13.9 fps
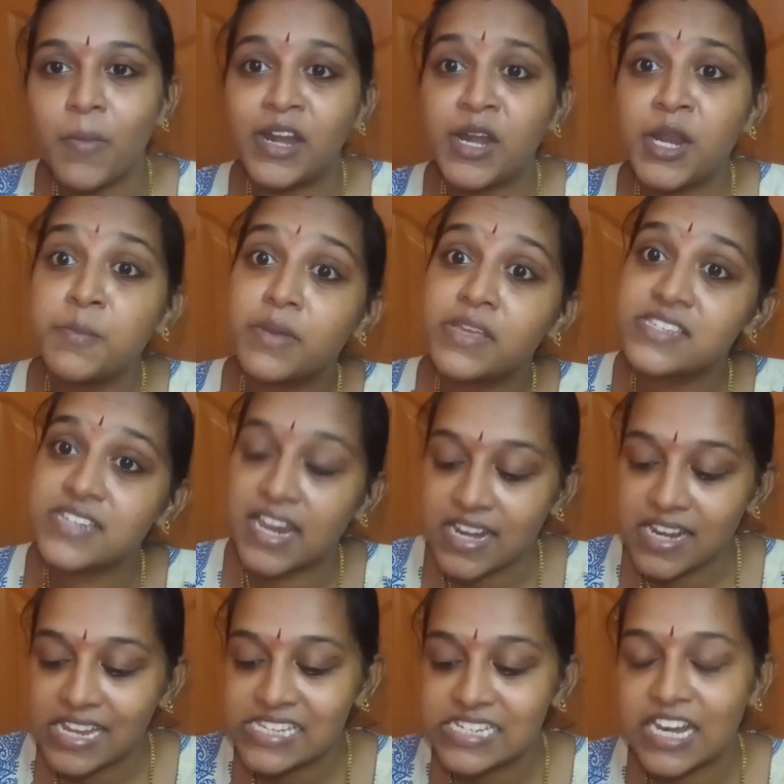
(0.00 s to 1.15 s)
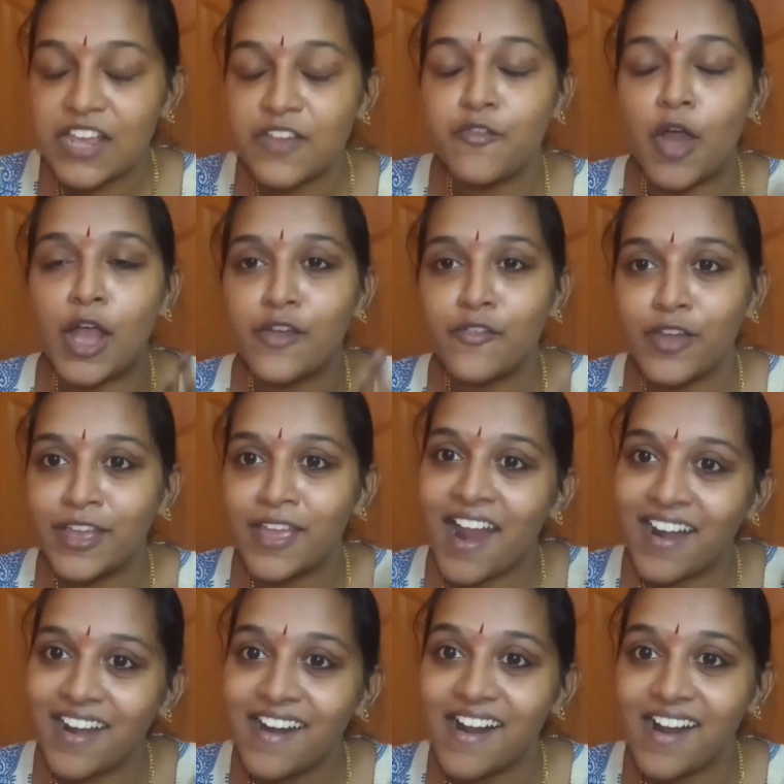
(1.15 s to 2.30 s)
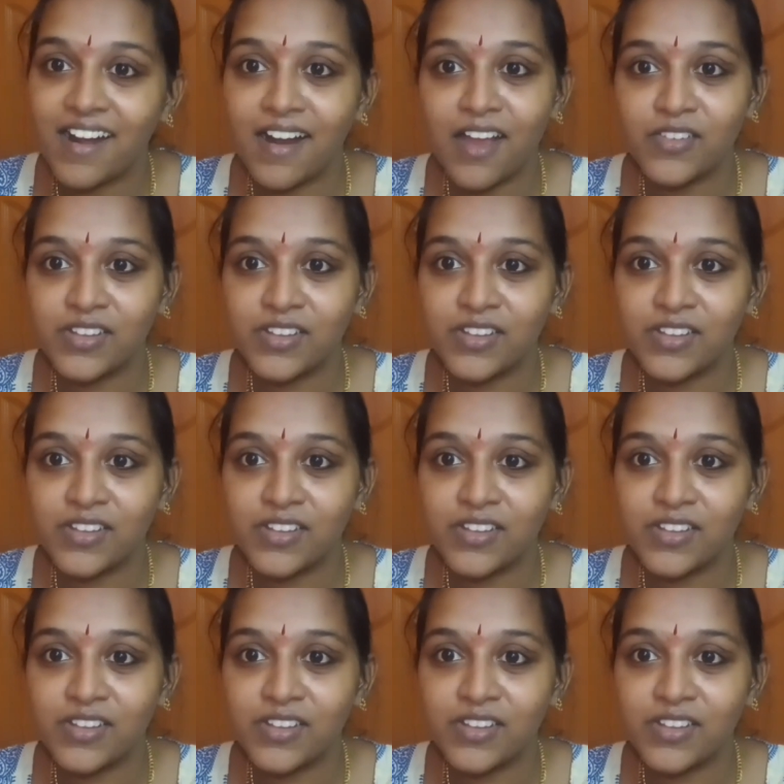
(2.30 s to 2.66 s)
பட் ஆனால் இப்போ ஸ்டெயின்லெஸ் ஸ்டீலே வகை வகையாக அழகழகாக